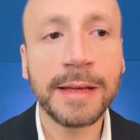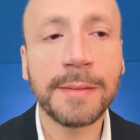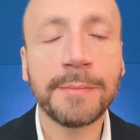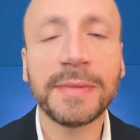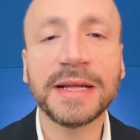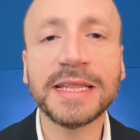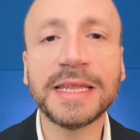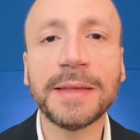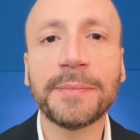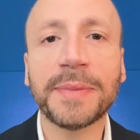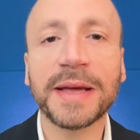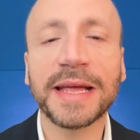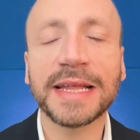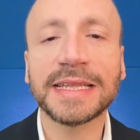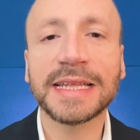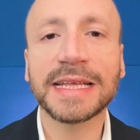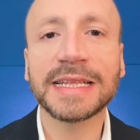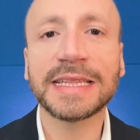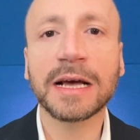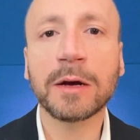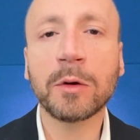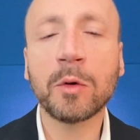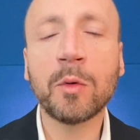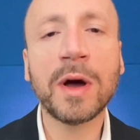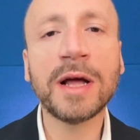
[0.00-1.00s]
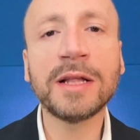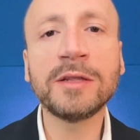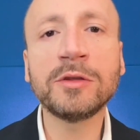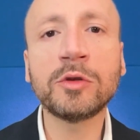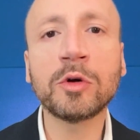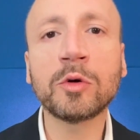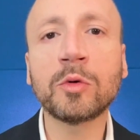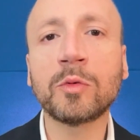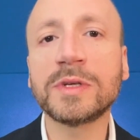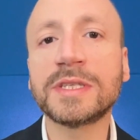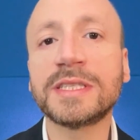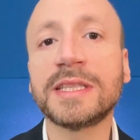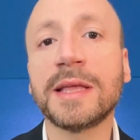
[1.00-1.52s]
ma dipende da
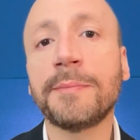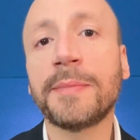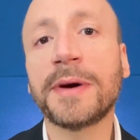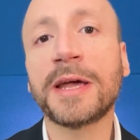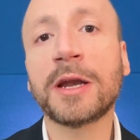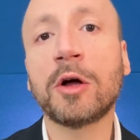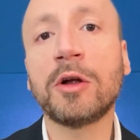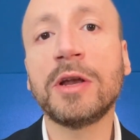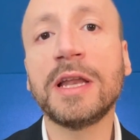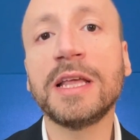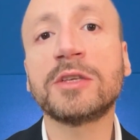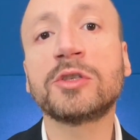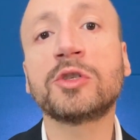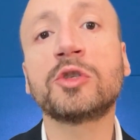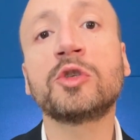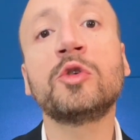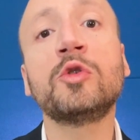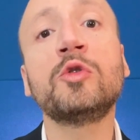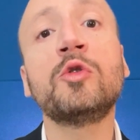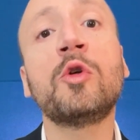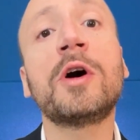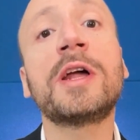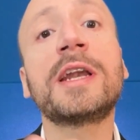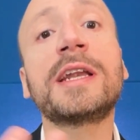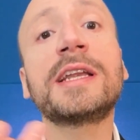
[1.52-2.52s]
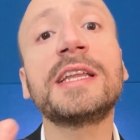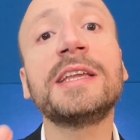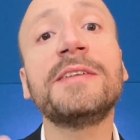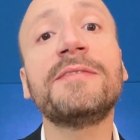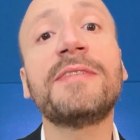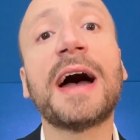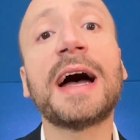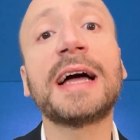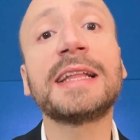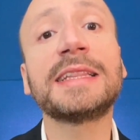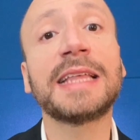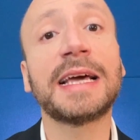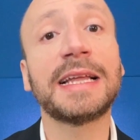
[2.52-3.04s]
quanto queste parole sono
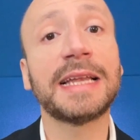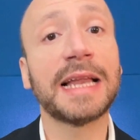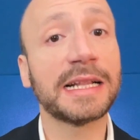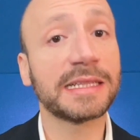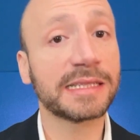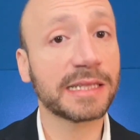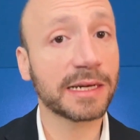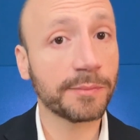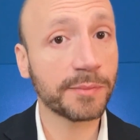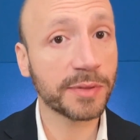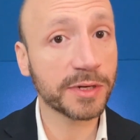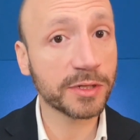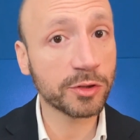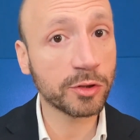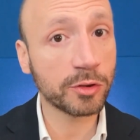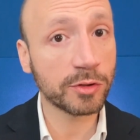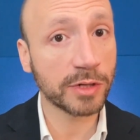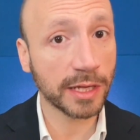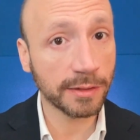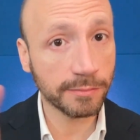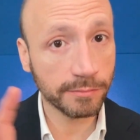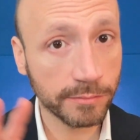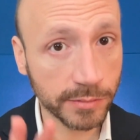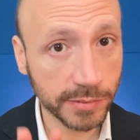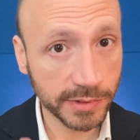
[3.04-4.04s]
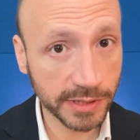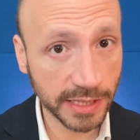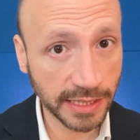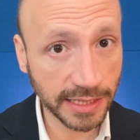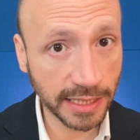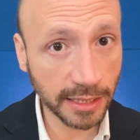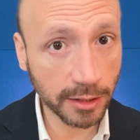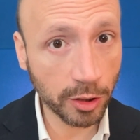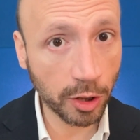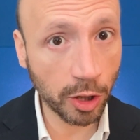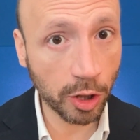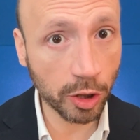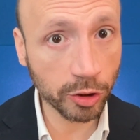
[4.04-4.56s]
arrivate all'altra persona. Sei
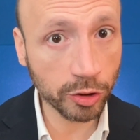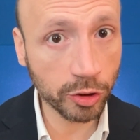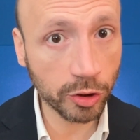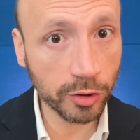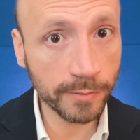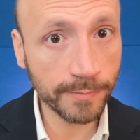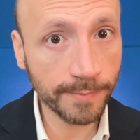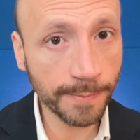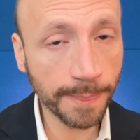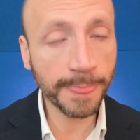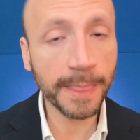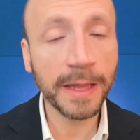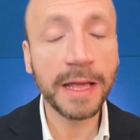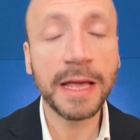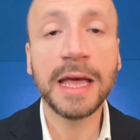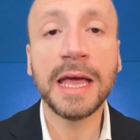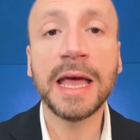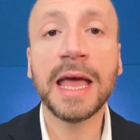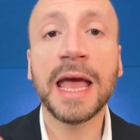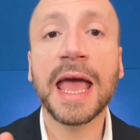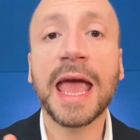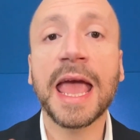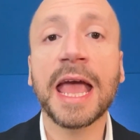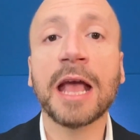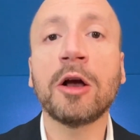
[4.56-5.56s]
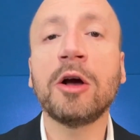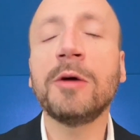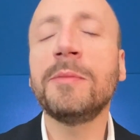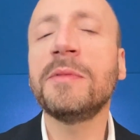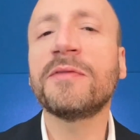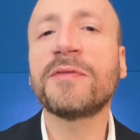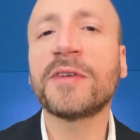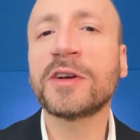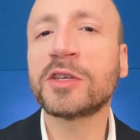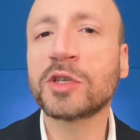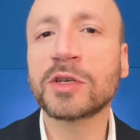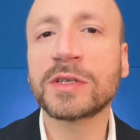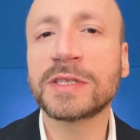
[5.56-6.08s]
d'accordo? E come
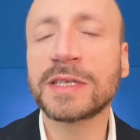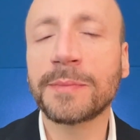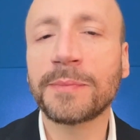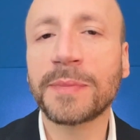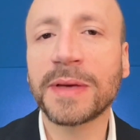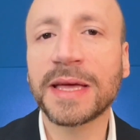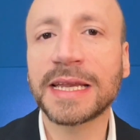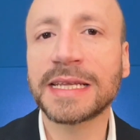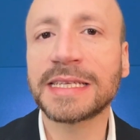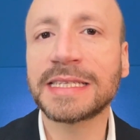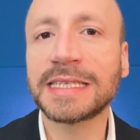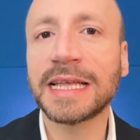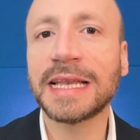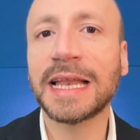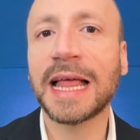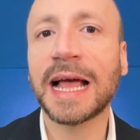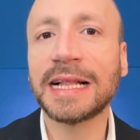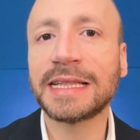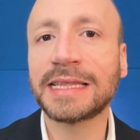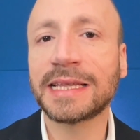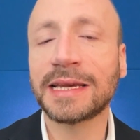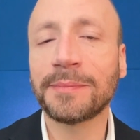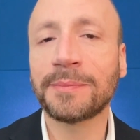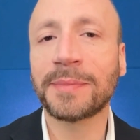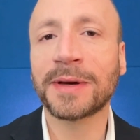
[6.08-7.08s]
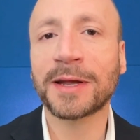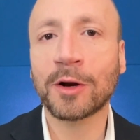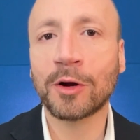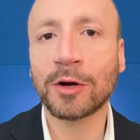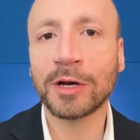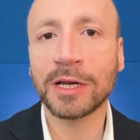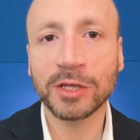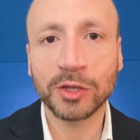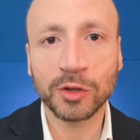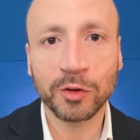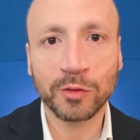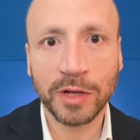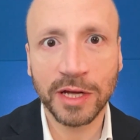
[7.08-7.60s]
faccio a sapere se le altre
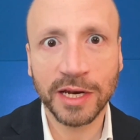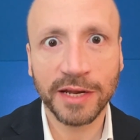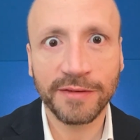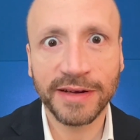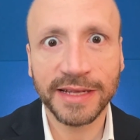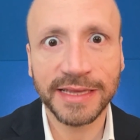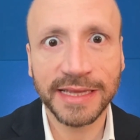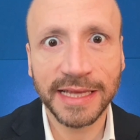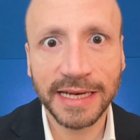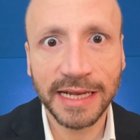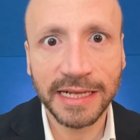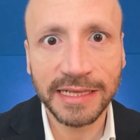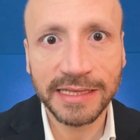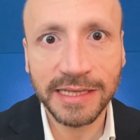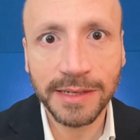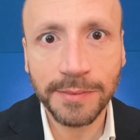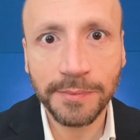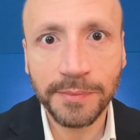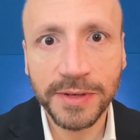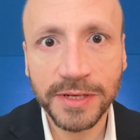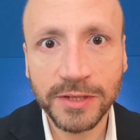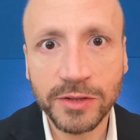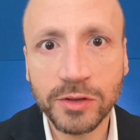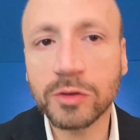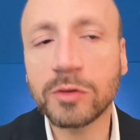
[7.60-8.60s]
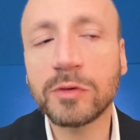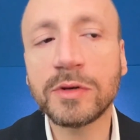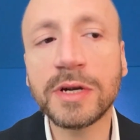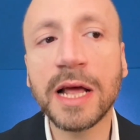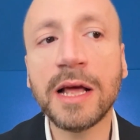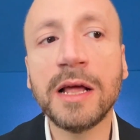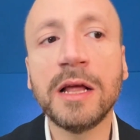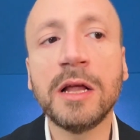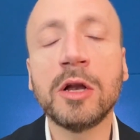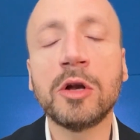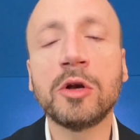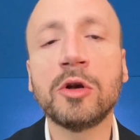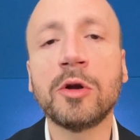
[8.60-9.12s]
parole sono arrivate all'altra
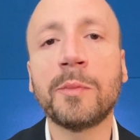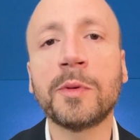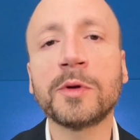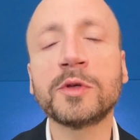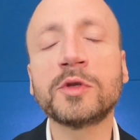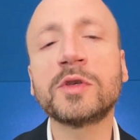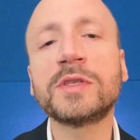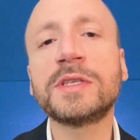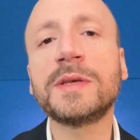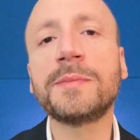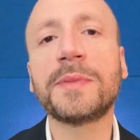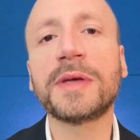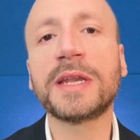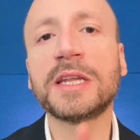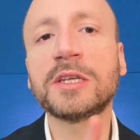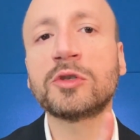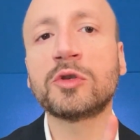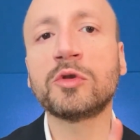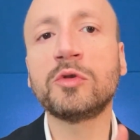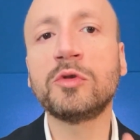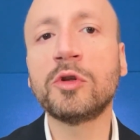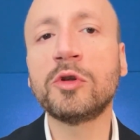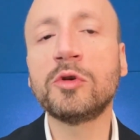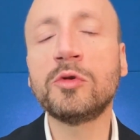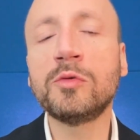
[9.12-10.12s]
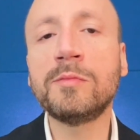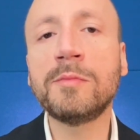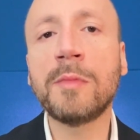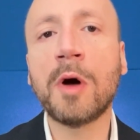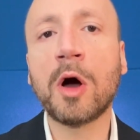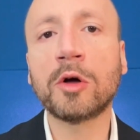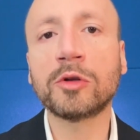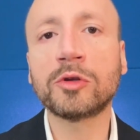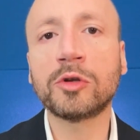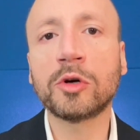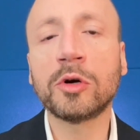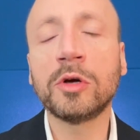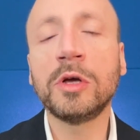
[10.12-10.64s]
persona? Lo posso sapere solo in un
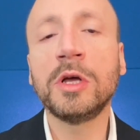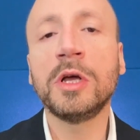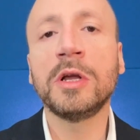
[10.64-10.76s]
modo,